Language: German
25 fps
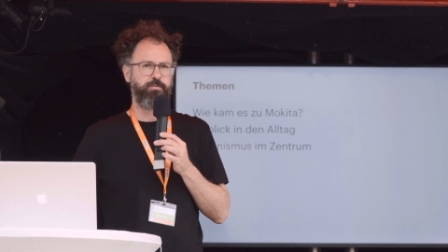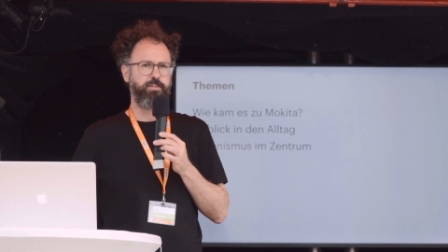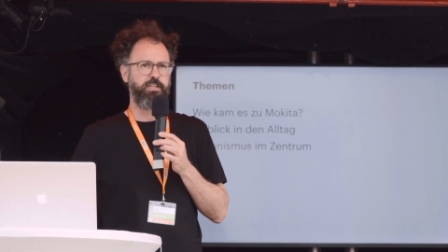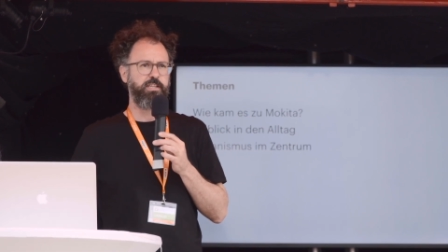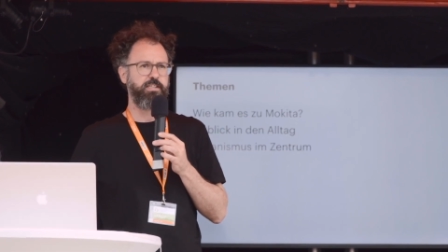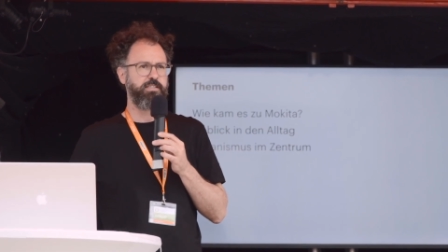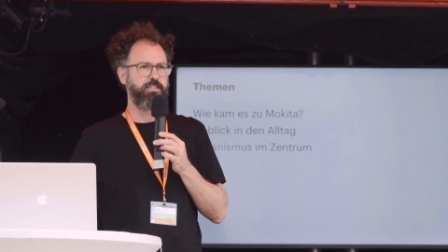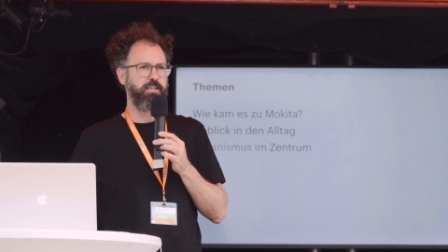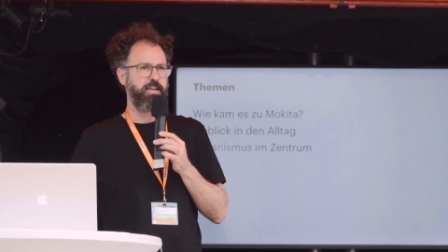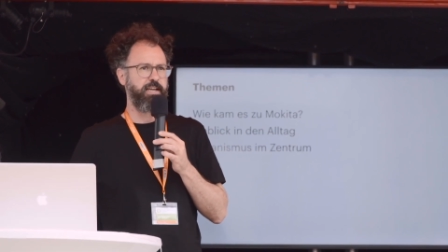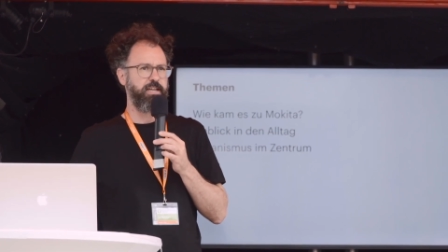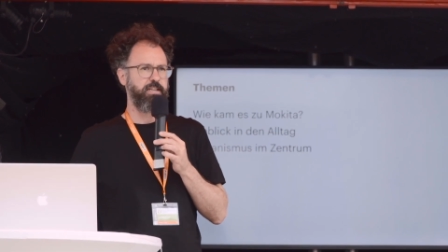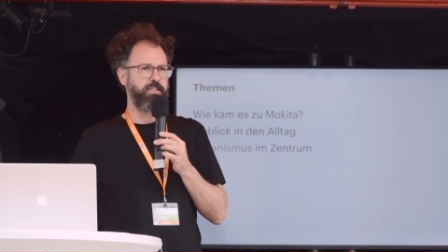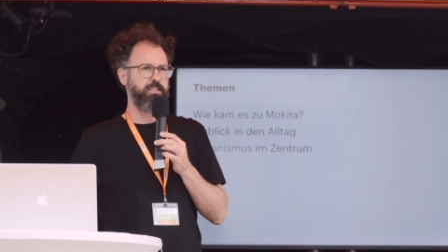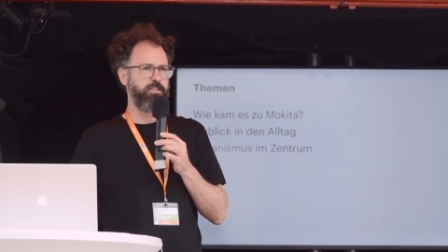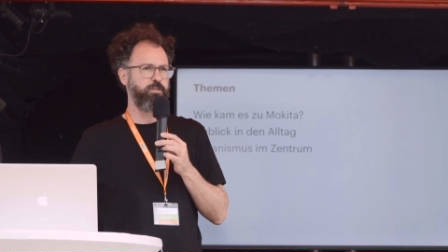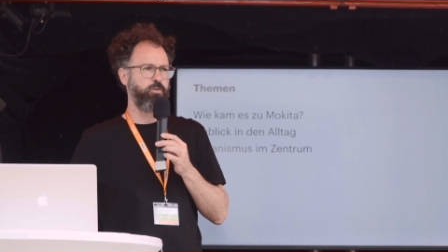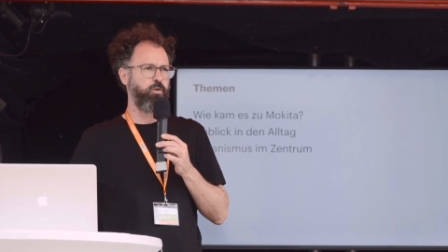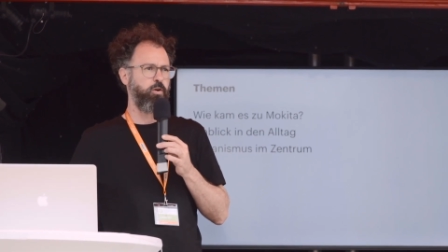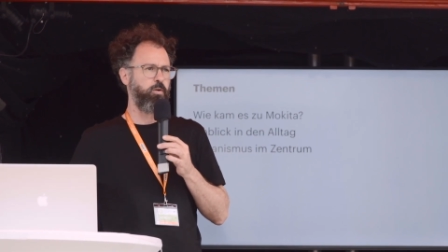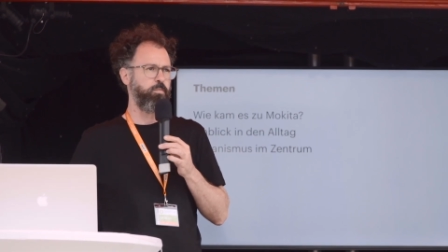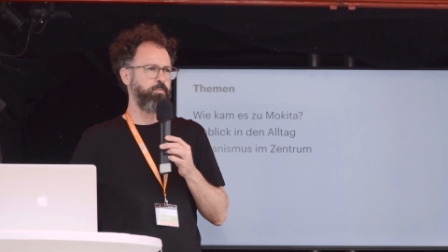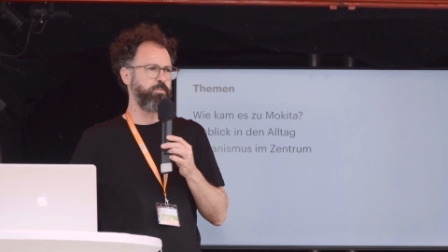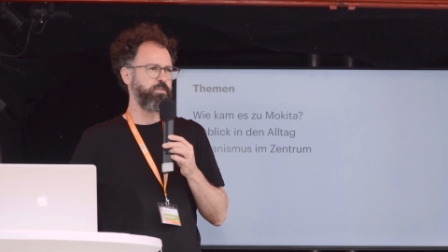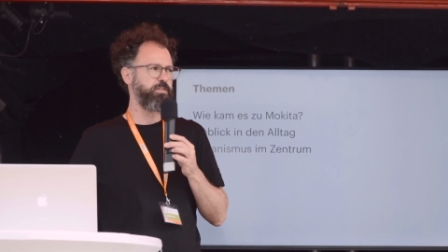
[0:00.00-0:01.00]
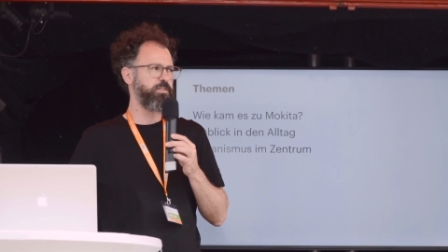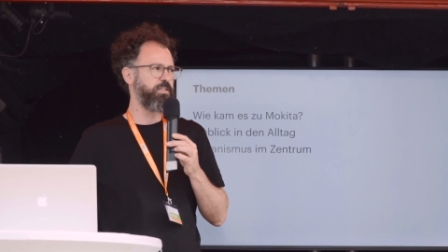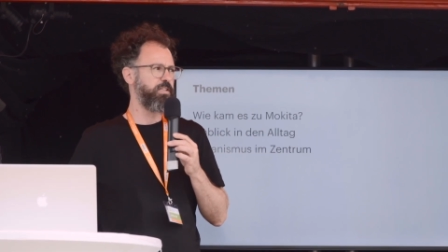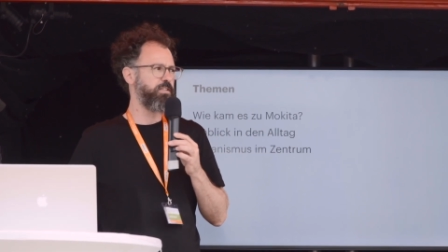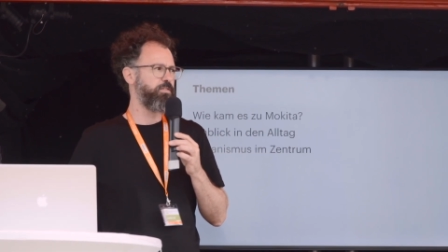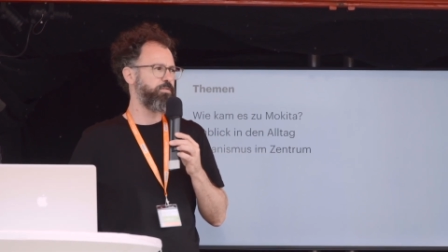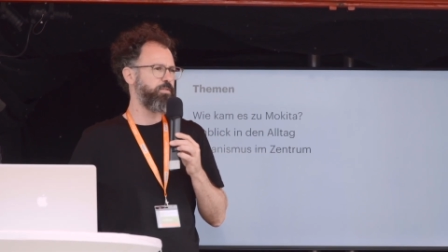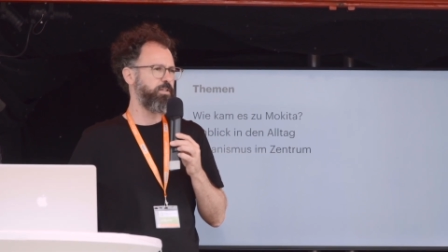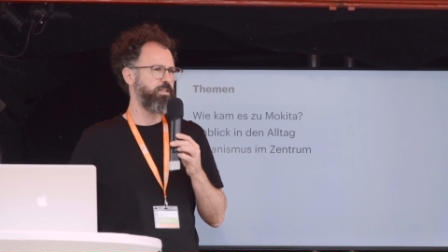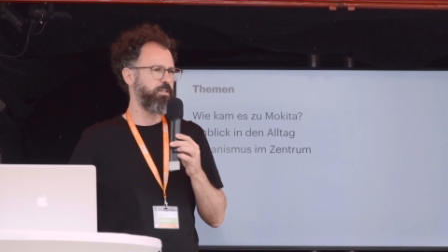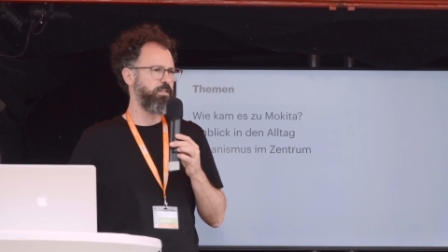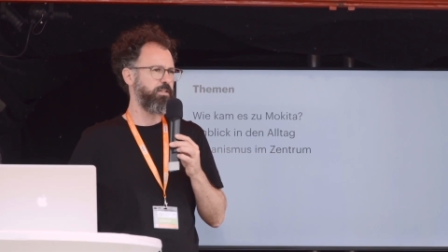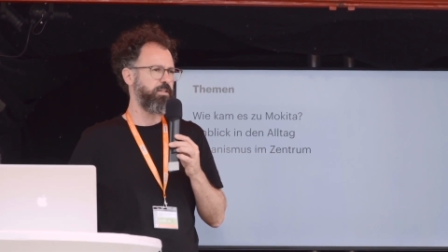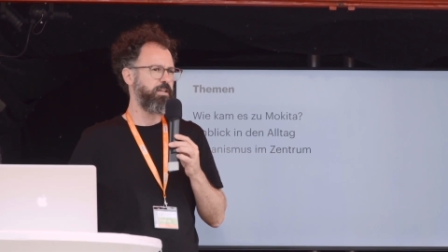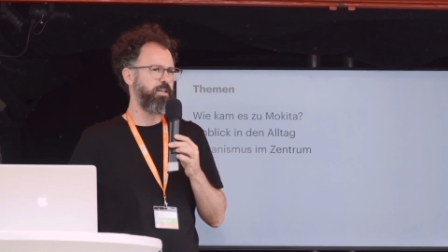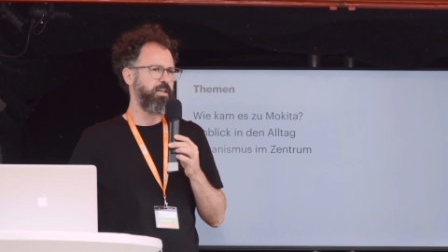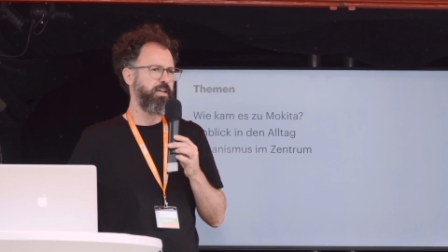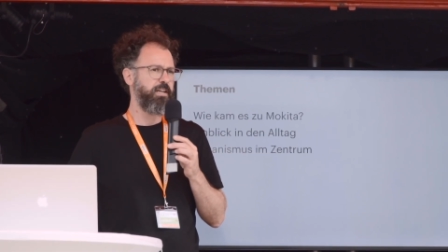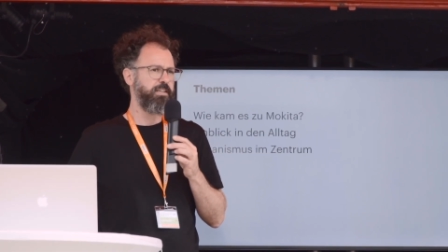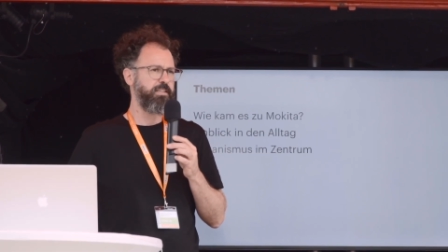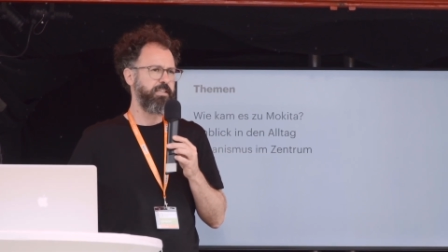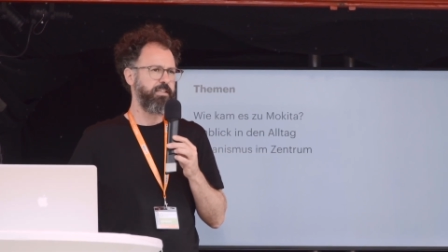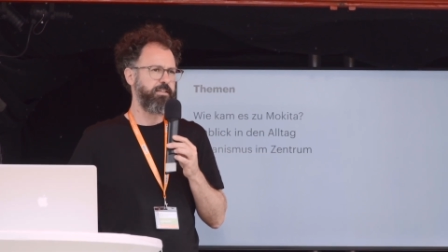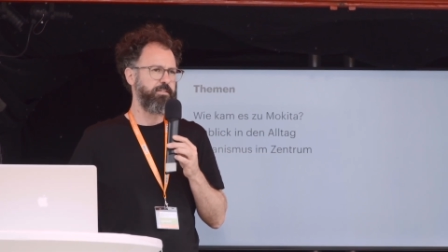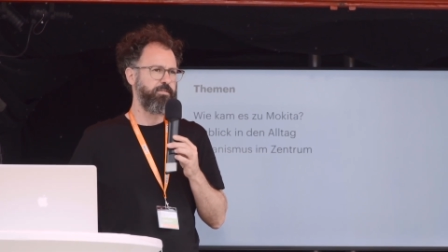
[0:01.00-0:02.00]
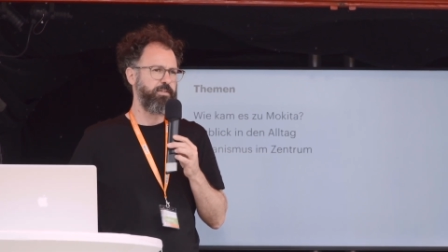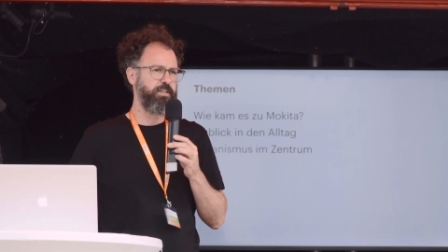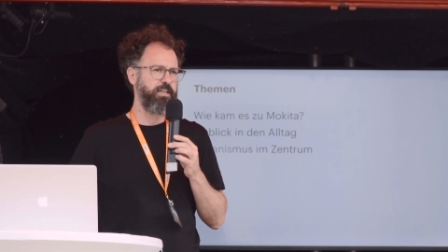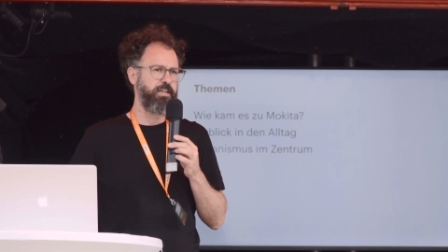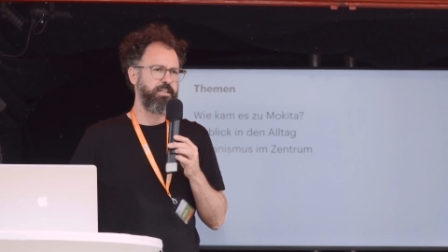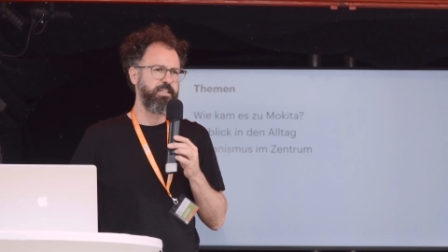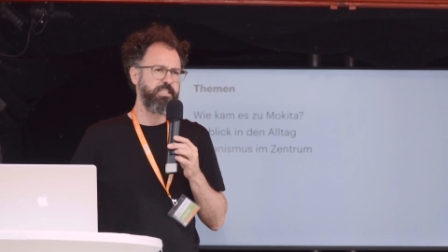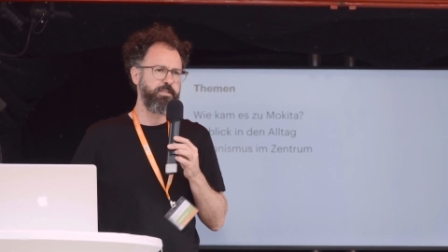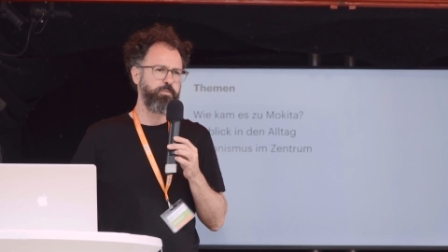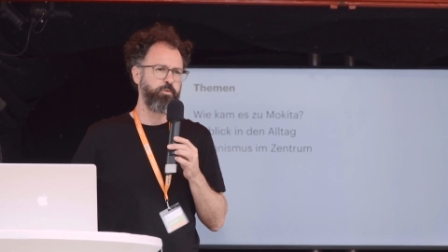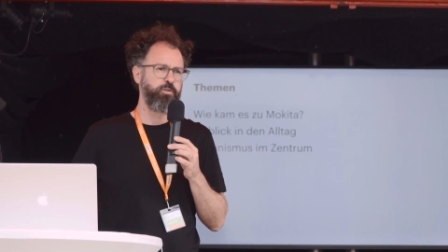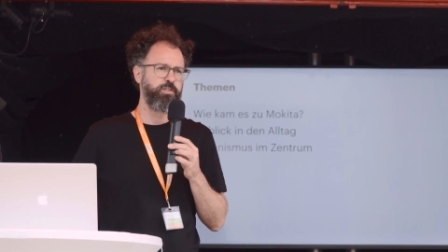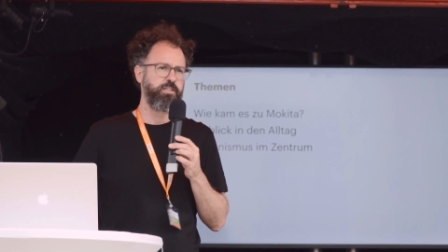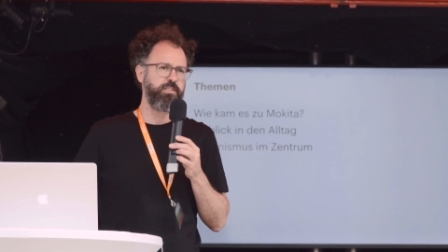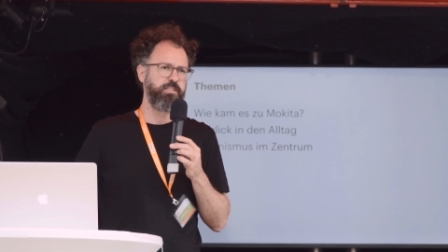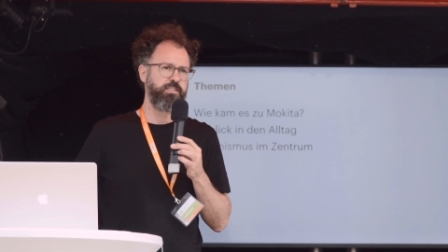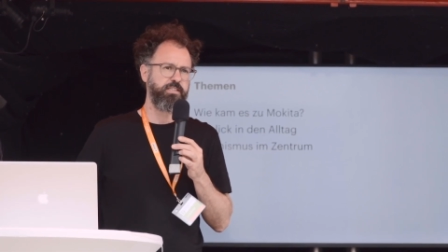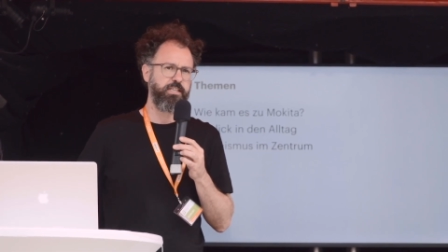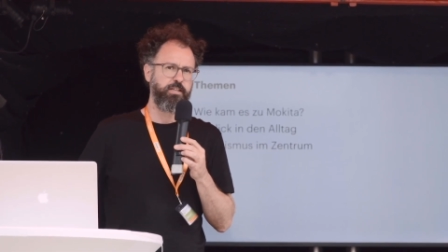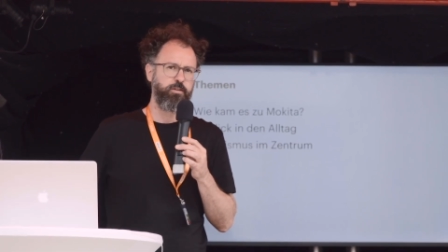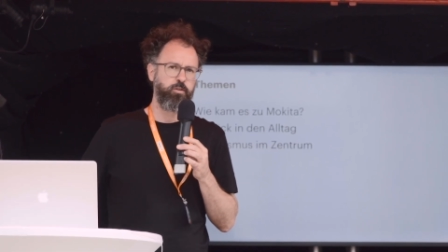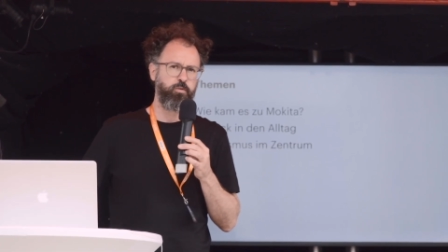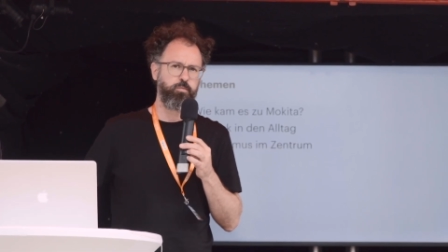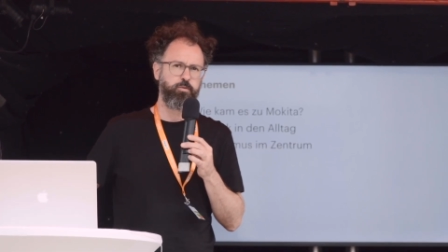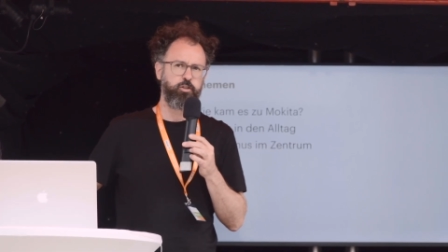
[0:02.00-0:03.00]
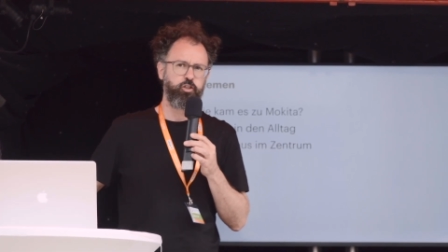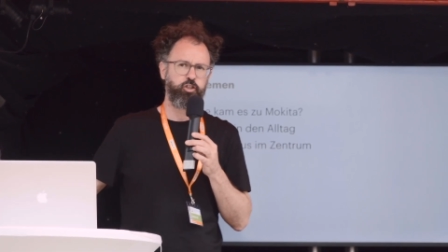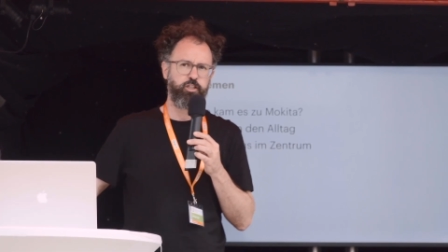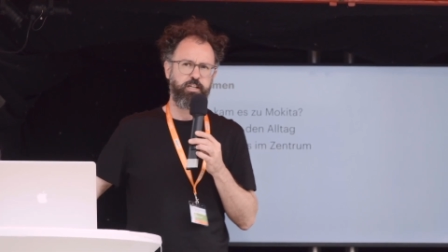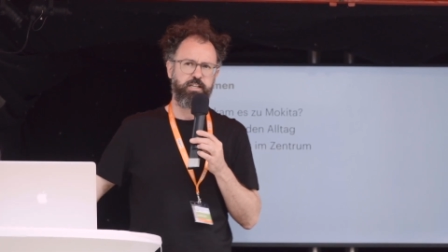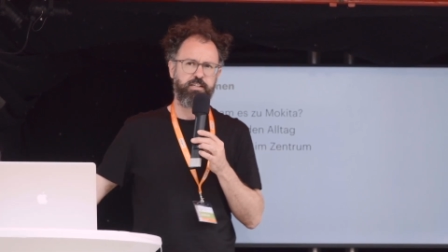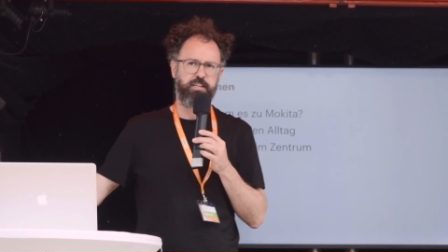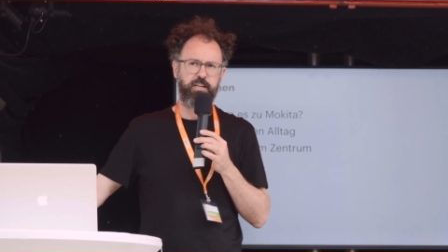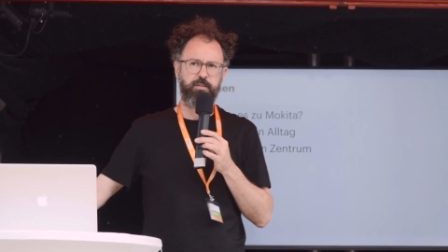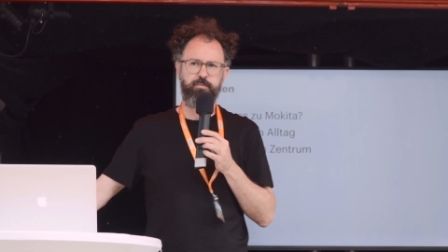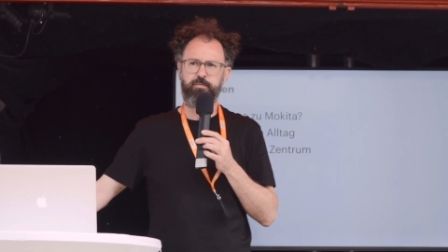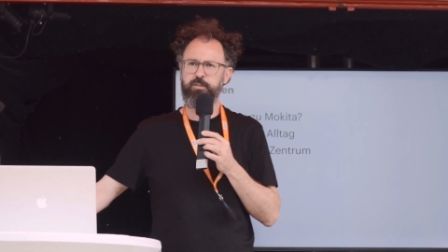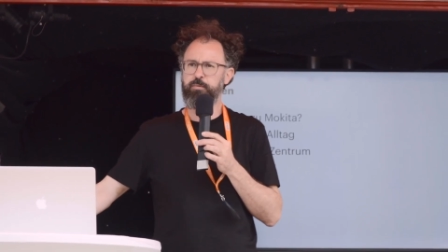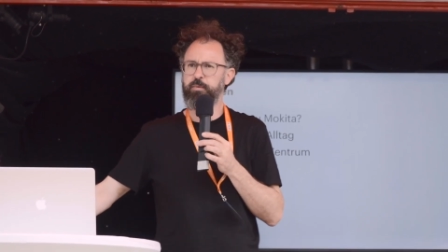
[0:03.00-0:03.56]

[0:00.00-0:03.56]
wie das eigentlich kommt, dass wir den Veganismus ins Zentrum gestellt haben,